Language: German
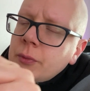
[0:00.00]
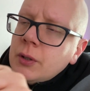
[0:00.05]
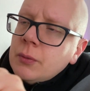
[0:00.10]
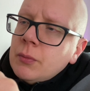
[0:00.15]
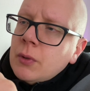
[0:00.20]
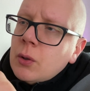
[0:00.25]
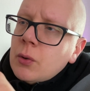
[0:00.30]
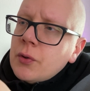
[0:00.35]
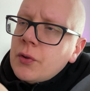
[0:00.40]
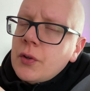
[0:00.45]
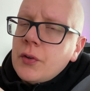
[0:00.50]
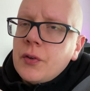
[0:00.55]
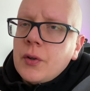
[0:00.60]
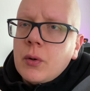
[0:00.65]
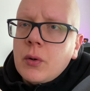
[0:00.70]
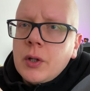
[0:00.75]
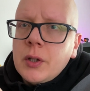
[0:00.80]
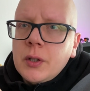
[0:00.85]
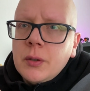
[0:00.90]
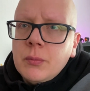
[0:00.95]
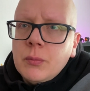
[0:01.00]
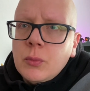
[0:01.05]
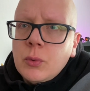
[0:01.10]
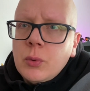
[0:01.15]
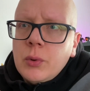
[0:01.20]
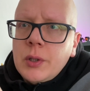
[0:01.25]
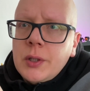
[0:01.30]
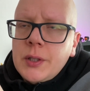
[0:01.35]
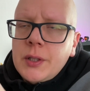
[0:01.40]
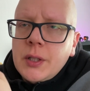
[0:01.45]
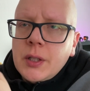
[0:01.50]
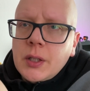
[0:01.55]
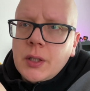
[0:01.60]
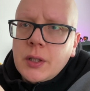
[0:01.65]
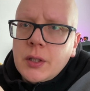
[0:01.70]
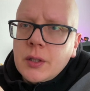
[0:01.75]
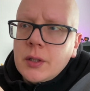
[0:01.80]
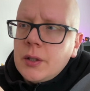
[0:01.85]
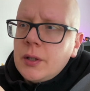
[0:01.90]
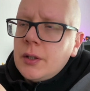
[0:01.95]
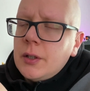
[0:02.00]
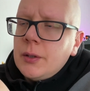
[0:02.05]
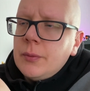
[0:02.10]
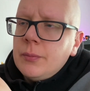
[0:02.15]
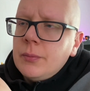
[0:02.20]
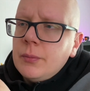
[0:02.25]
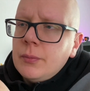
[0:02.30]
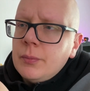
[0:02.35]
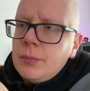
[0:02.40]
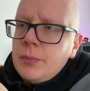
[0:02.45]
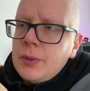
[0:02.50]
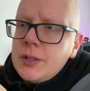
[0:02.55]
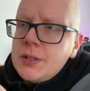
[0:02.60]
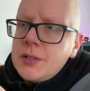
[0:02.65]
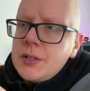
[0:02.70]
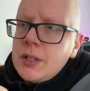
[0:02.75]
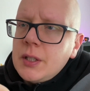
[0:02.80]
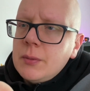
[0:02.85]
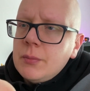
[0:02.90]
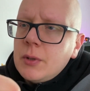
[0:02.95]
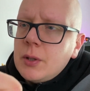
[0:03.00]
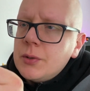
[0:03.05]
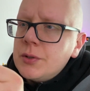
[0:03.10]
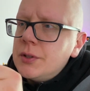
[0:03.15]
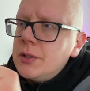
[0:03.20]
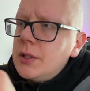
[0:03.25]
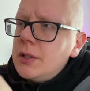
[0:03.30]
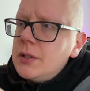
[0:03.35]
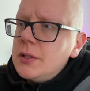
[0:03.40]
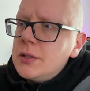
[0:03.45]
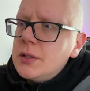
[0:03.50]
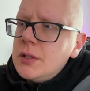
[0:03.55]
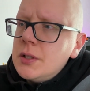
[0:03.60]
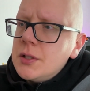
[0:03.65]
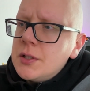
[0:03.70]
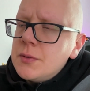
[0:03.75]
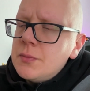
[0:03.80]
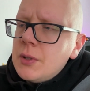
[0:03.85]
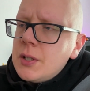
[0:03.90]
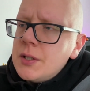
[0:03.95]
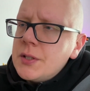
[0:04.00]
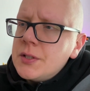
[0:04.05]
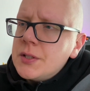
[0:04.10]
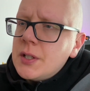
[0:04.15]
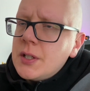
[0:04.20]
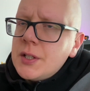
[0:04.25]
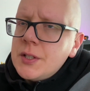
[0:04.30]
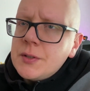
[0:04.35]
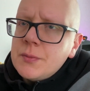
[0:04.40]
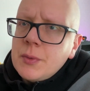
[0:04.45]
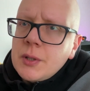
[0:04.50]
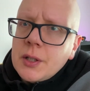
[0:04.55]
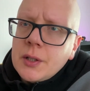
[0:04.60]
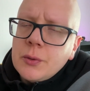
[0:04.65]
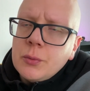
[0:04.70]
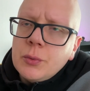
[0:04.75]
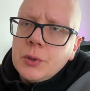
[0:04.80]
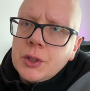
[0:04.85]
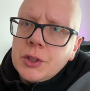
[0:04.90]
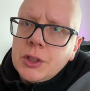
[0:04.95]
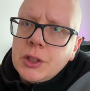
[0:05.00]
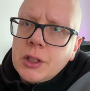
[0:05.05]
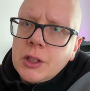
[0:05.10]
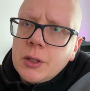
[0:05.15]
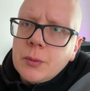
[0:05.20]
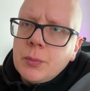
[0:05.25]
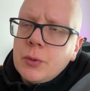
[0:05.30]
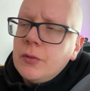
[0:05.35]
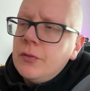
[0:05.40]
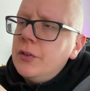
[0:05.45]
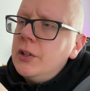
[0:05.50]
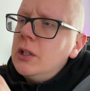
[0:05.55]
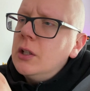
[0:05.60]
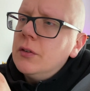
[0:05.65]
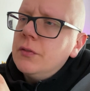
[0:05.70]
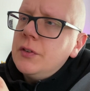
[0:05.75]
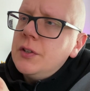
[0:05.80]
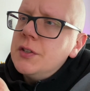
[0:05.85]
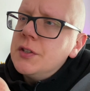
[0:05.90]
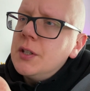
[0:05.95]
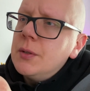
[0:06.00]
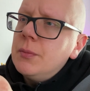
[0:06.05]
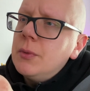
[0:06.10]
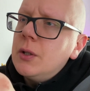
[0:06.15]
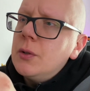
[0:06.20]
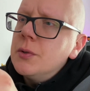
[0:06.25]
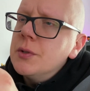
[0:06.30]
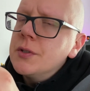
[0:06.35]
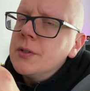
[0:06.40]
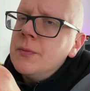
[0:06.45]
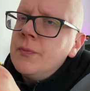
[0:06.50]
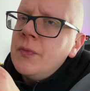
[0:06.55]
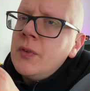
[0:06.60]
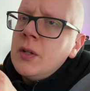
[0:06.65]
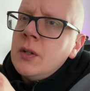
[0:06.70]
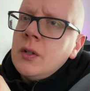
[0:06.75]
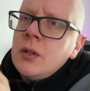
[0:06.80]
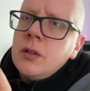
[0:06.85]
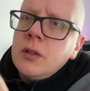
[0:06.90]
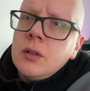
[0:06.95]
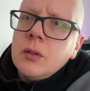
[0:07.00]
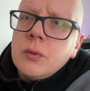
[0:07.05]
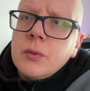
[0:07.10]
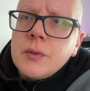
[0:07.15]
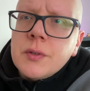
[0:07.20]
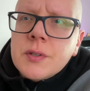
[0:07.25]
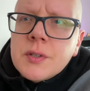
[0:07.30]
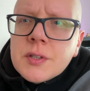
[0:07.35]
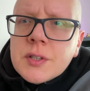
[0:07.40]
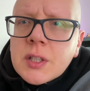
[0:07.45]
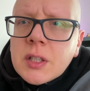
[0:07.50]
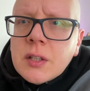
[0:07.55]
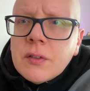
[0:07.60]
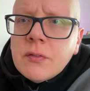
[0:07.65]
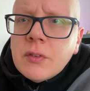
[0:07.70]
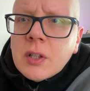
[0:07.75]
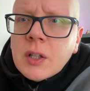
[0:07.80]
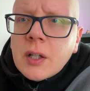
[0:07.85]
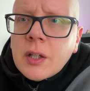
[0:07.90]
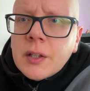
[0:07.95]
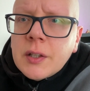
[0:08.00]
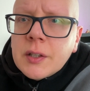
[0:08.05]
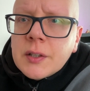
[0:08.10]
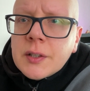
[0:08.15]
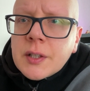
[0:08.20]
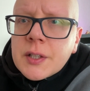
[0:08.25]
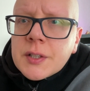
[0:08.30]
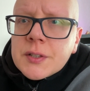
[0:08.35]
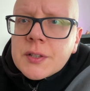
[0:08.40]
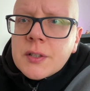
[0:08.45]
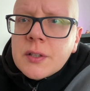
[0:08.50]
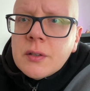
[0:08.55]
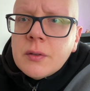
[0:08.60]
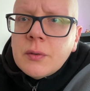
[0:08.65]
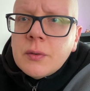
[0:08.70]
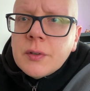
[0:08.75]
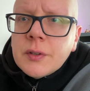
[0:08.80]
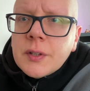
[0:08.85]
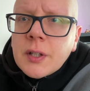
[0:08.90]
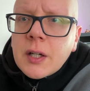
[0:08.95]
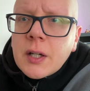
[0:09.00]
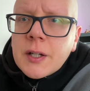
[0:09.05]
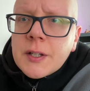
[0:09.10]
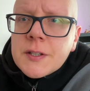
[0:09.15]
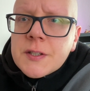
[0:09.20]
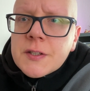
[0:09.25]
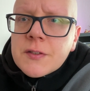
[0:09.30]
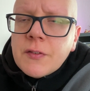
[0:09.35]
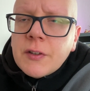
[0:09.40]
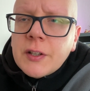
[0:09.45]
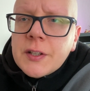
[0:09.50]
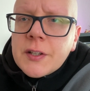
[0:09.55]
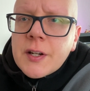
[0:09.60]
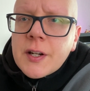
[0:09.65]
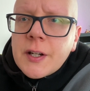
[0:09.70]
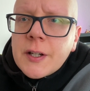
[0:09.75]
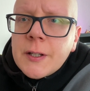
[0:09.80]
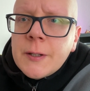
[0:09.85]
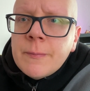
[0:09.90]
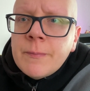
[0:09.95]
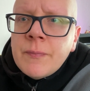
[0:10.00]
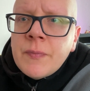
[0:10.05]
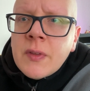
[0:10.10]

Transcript: die Maus ist auch eine Multi-PC-Maus, ähm, nenne ich sie jetzt mal. Das heißt, man hat unterschiedliche Profile auf dieser Maus. Hier unten sehen wir eine Taste und 1, 2, 3.